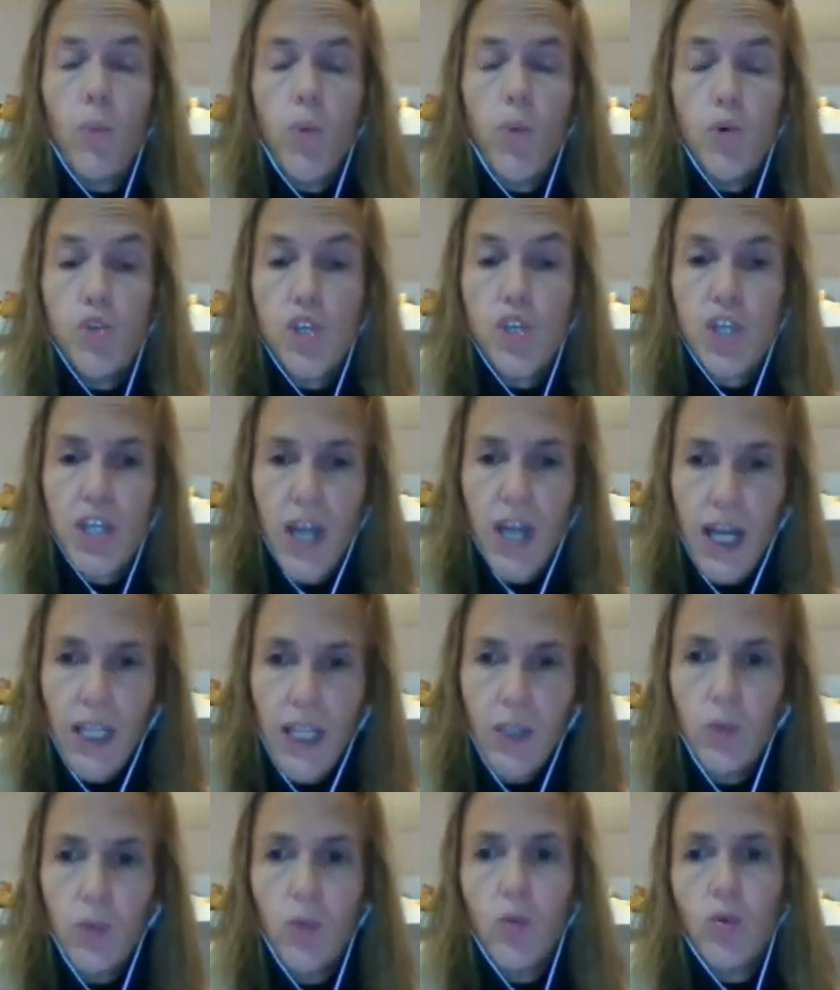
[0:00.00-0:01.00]

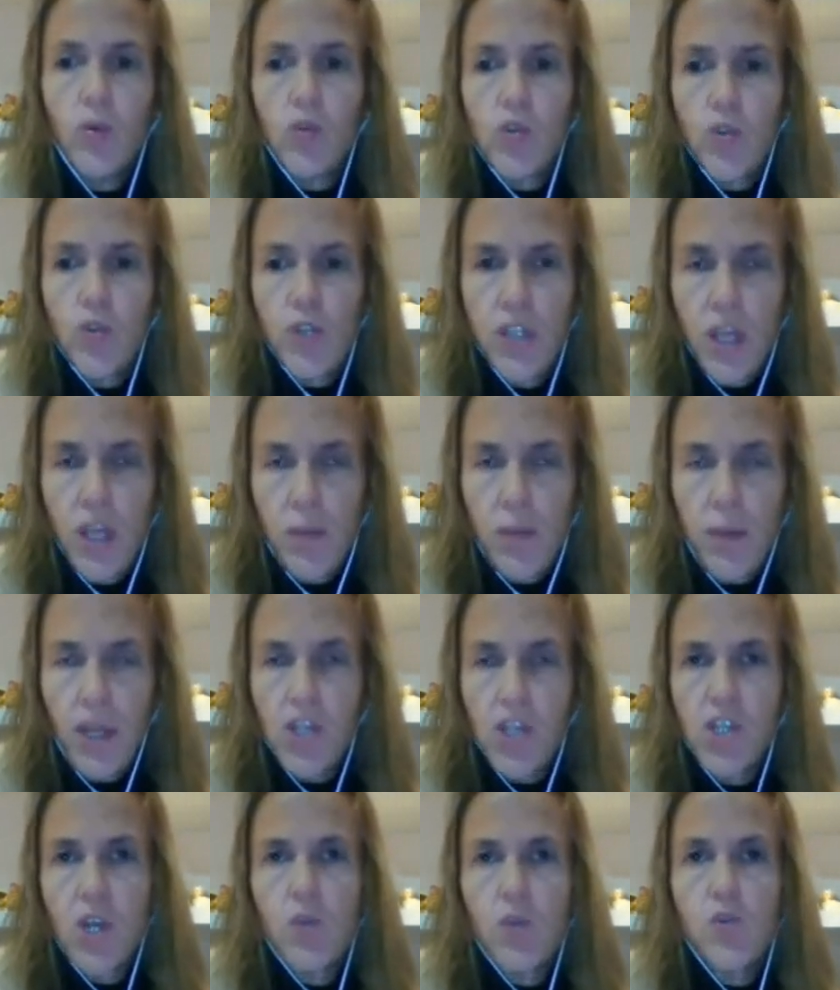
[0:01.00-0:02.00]
buscando
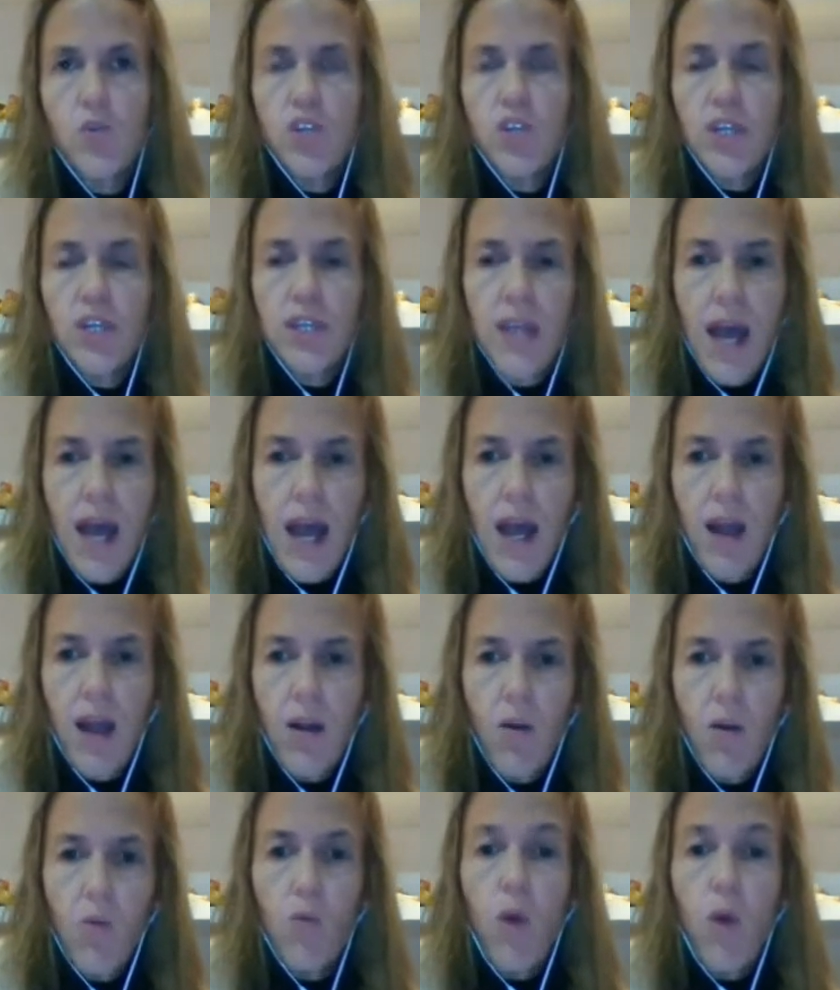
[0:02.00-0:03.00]
justamente elucidar
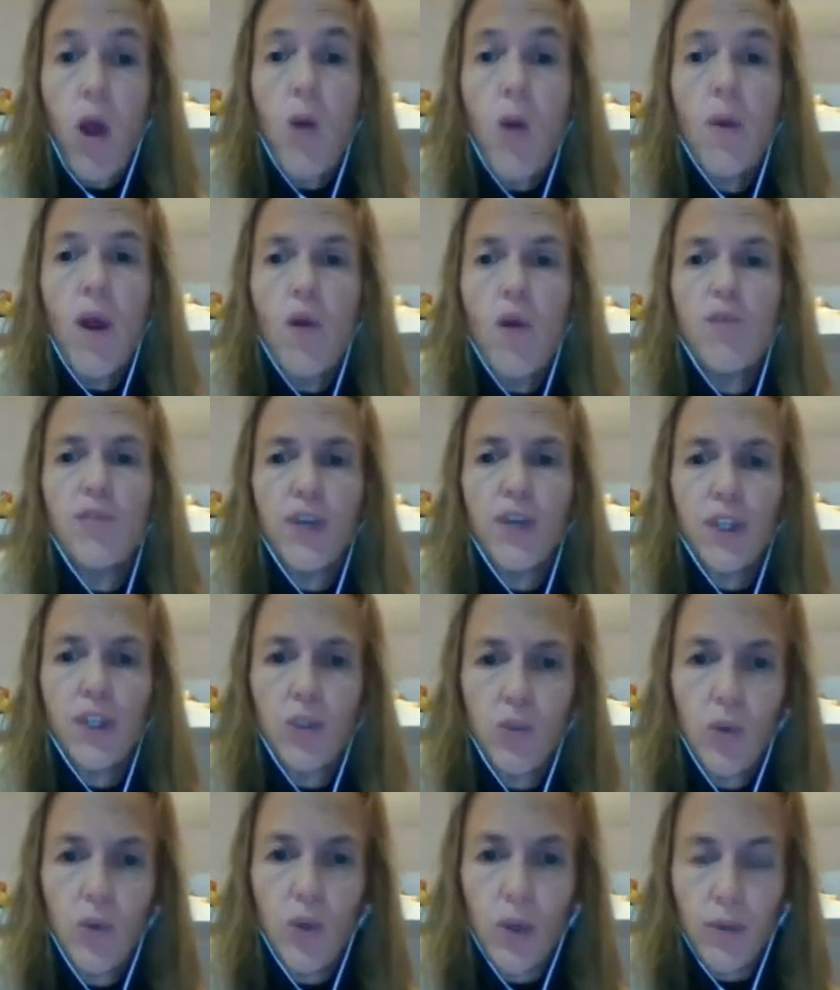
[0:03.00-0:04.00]
qual é o
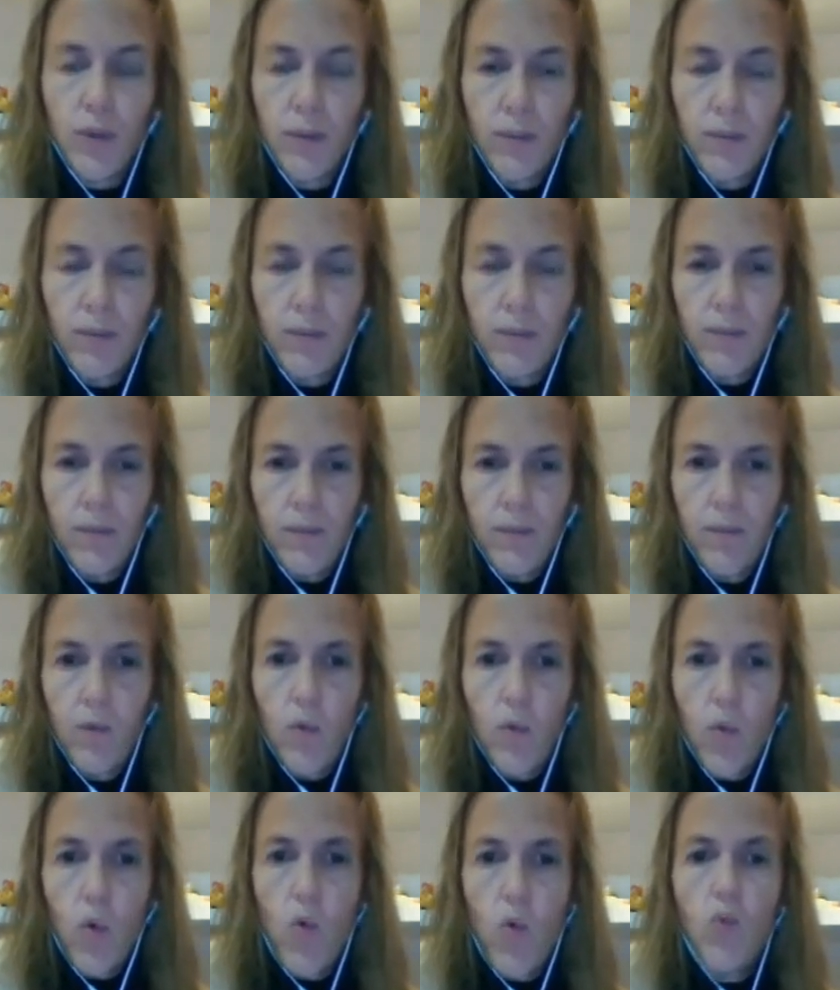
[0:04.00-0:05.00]
fator
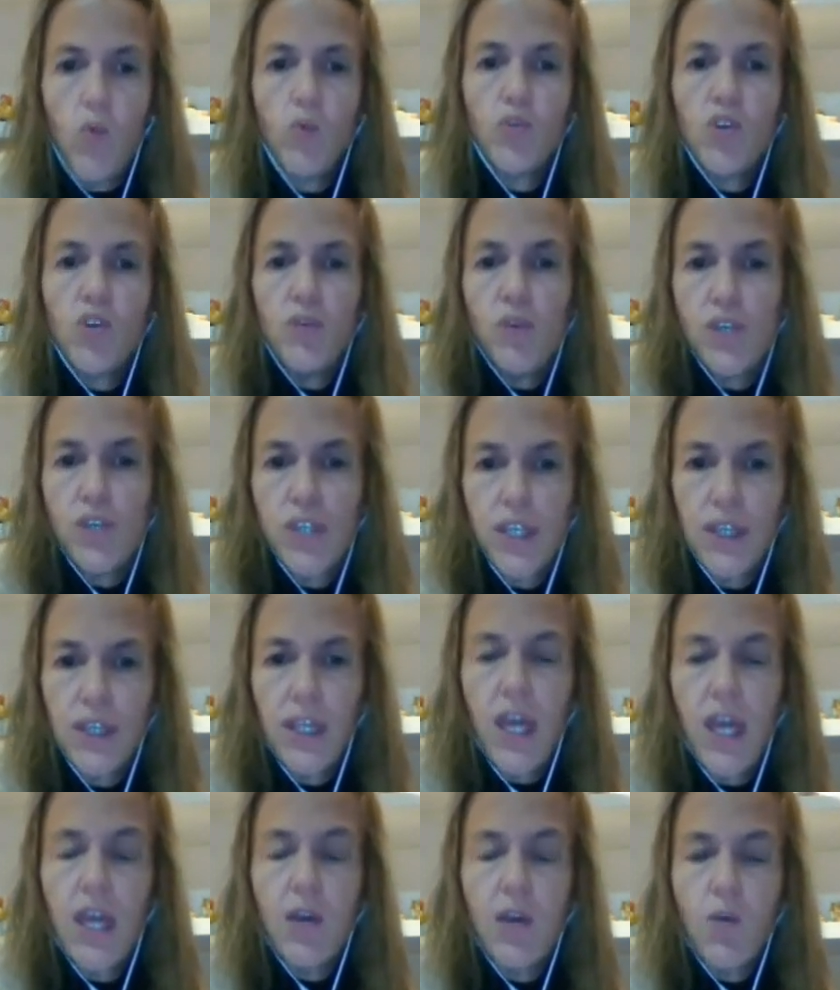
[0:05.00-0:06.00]
onde você
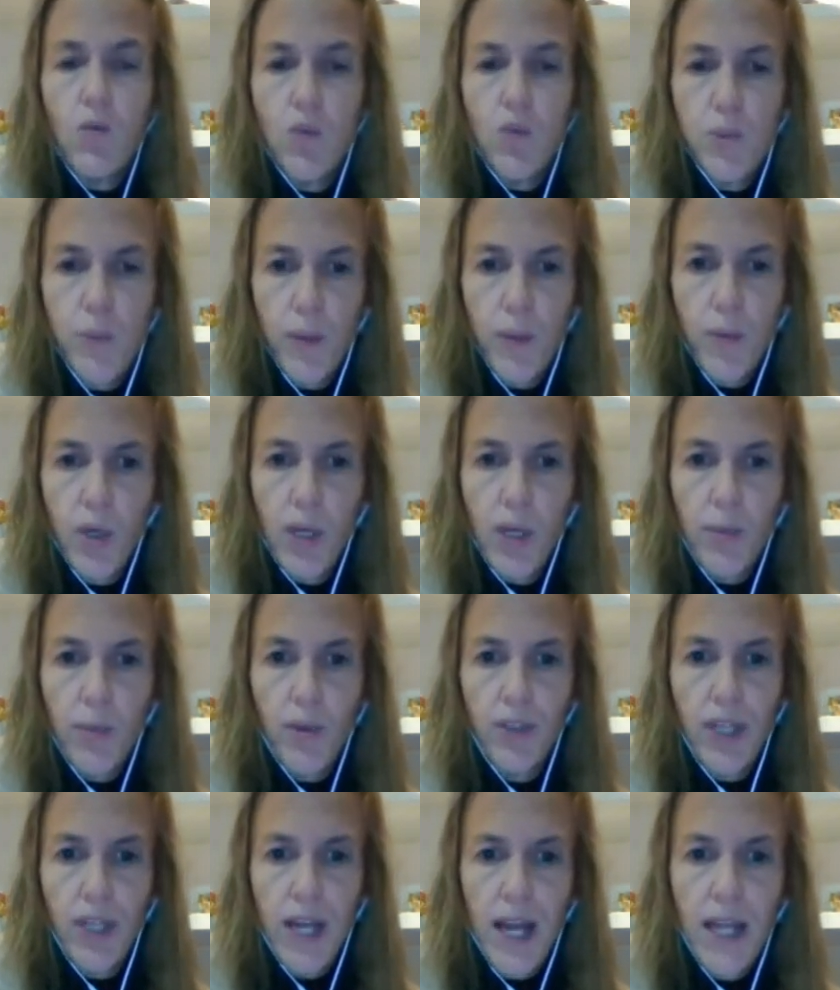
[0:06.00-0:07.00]
tem um
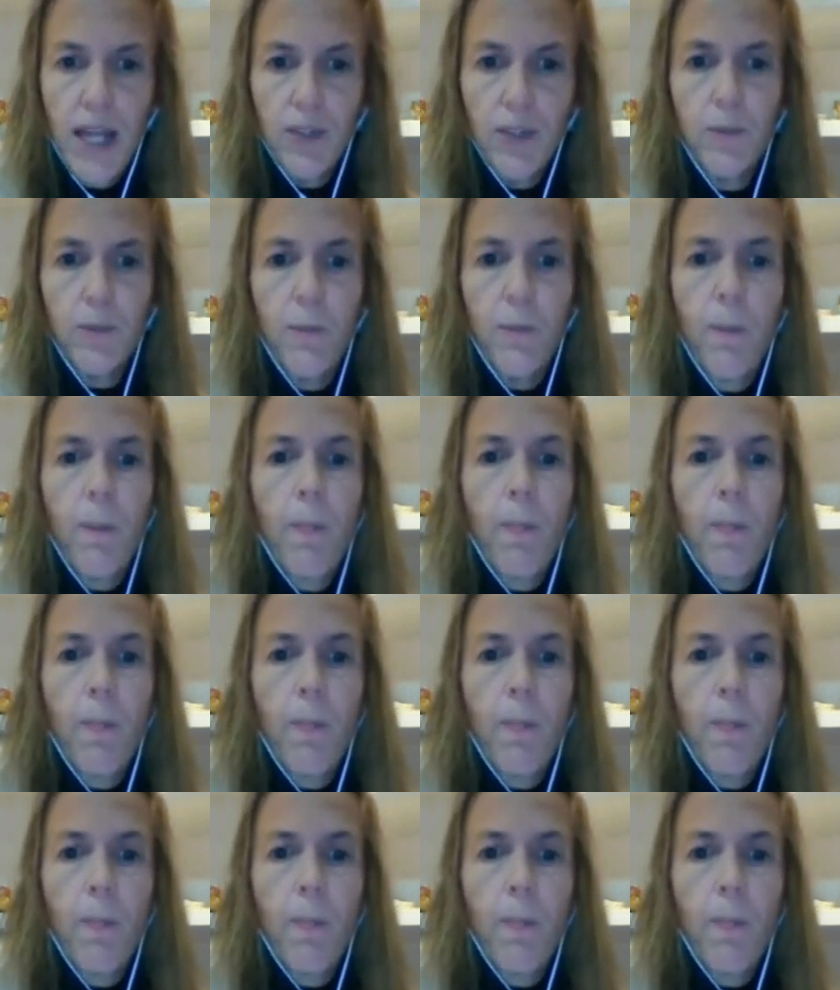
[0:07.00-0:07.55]
espermograma alterado,